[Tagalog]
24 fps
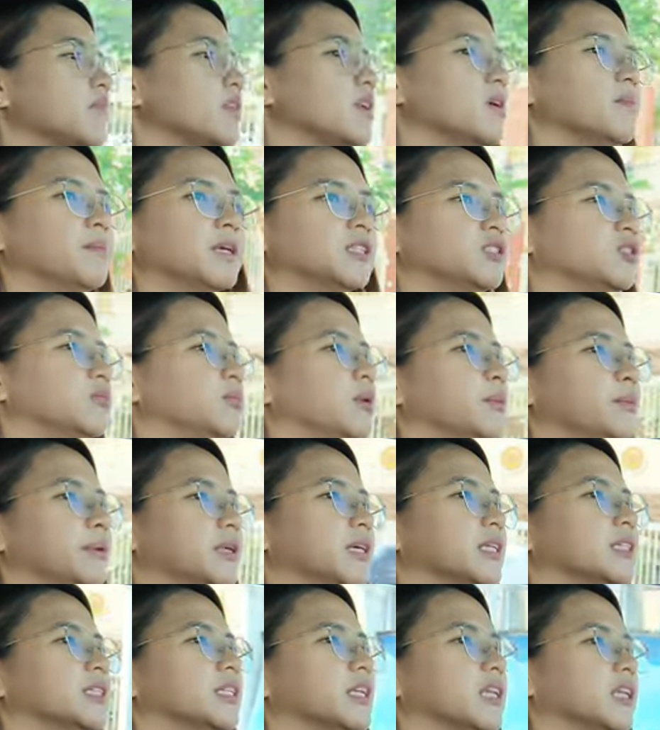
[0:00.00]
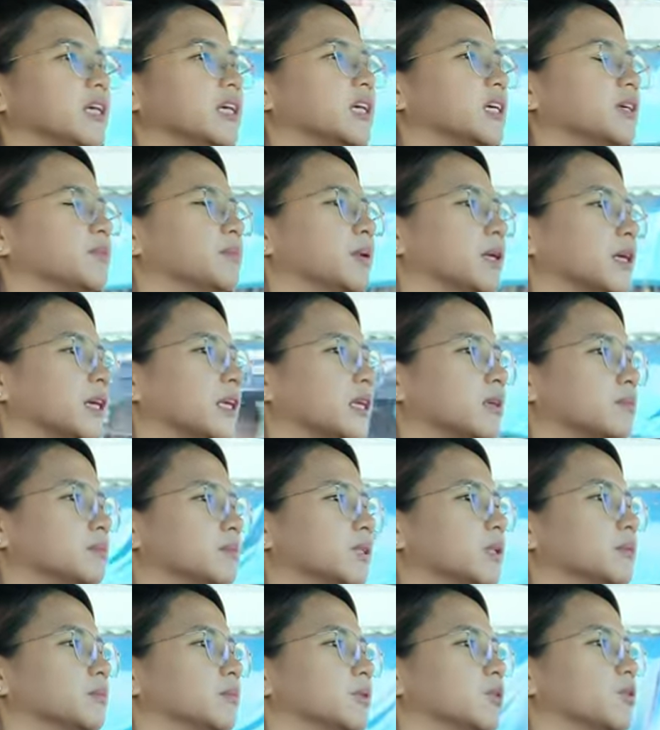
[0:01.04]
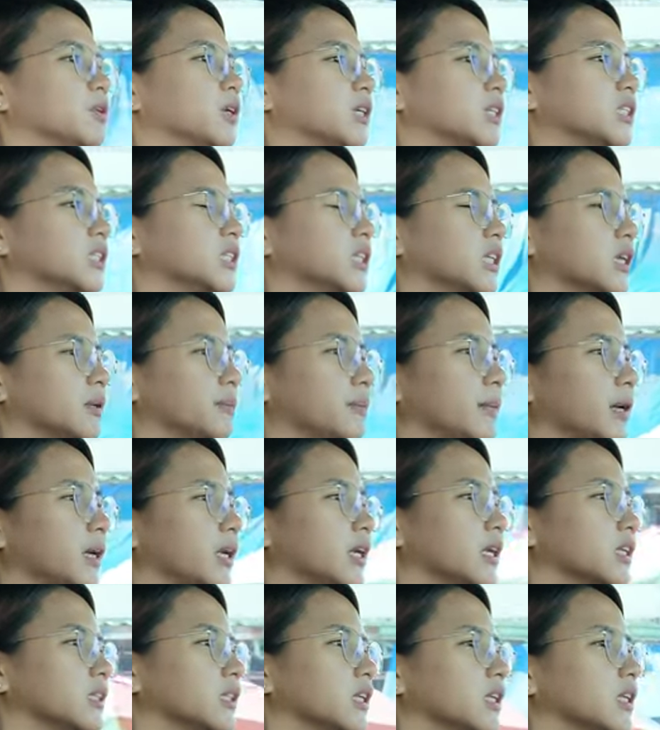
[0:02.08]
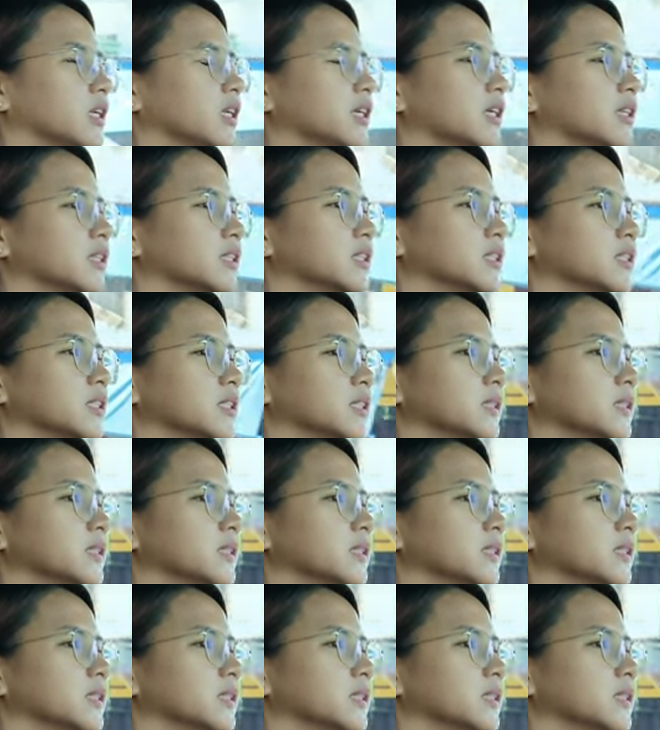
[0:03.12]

medyo mabigat talaga yung pakiramdam ko kanina para talagang